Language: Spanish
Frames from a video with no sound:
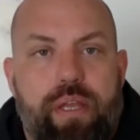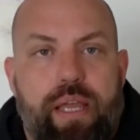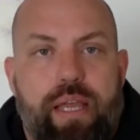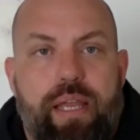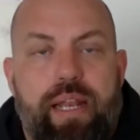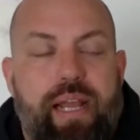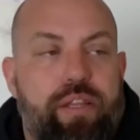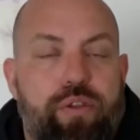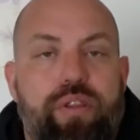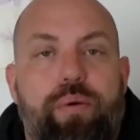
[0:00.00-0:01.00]
Eh, la
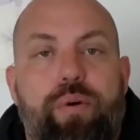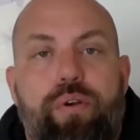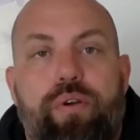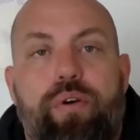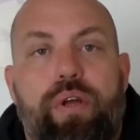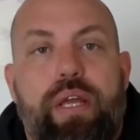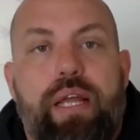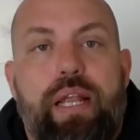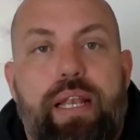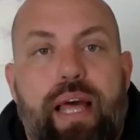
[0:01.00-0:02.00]
gestión de Borro
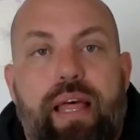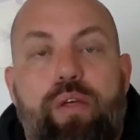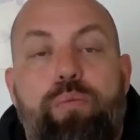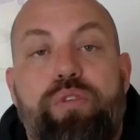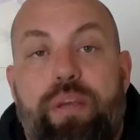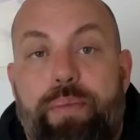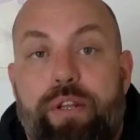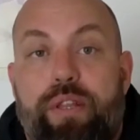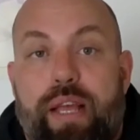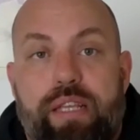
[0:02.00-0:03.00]
le ha dado mucha
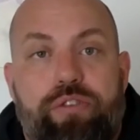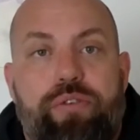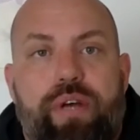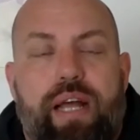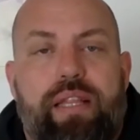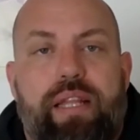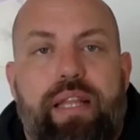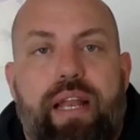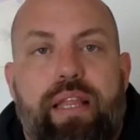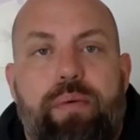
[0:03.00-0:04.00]
pelota a eso, a
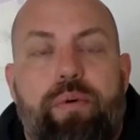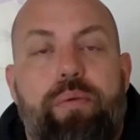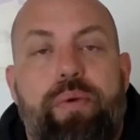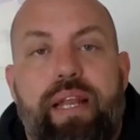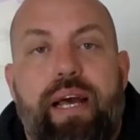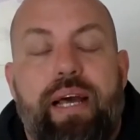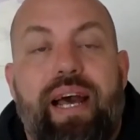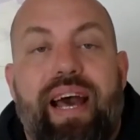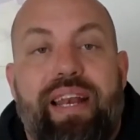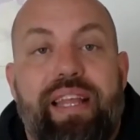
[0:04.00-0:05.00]
tratar de volver a,
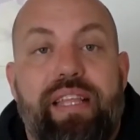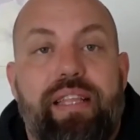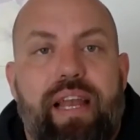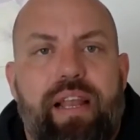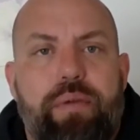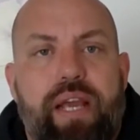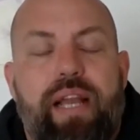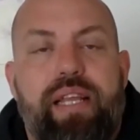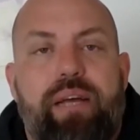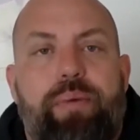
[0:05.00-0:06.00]
a reeditar la vieja
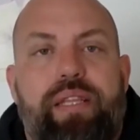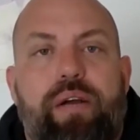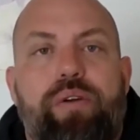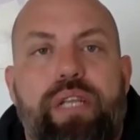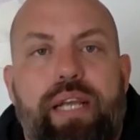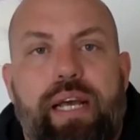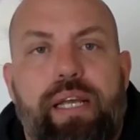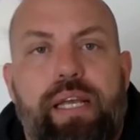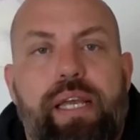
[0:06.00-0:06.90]
liga patagónica